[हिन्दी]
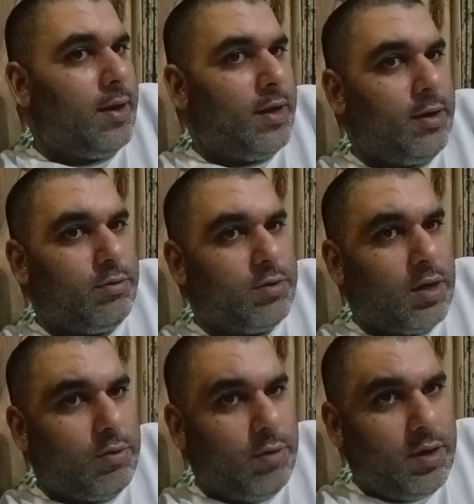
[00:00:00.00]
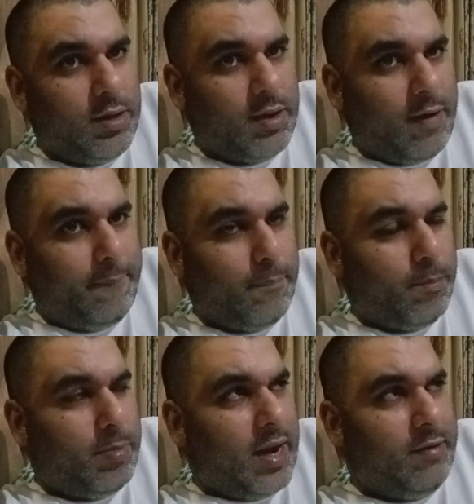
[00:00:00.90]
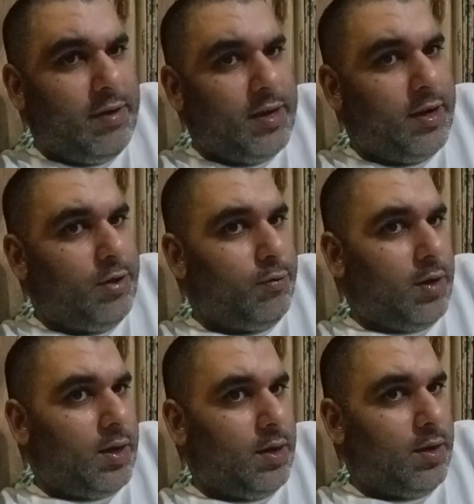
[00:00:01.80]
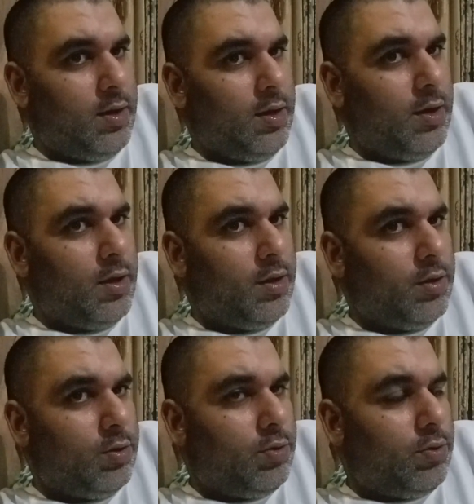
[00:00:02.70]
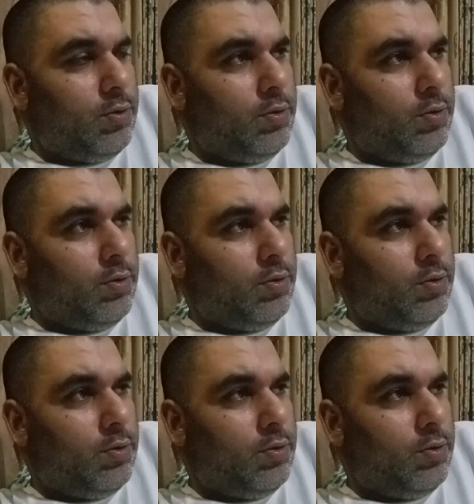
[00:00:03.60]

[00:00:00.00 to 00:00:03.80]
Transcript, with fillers: लेकिन उसका कोई इतना बेनिफिट नहीं हुआ तो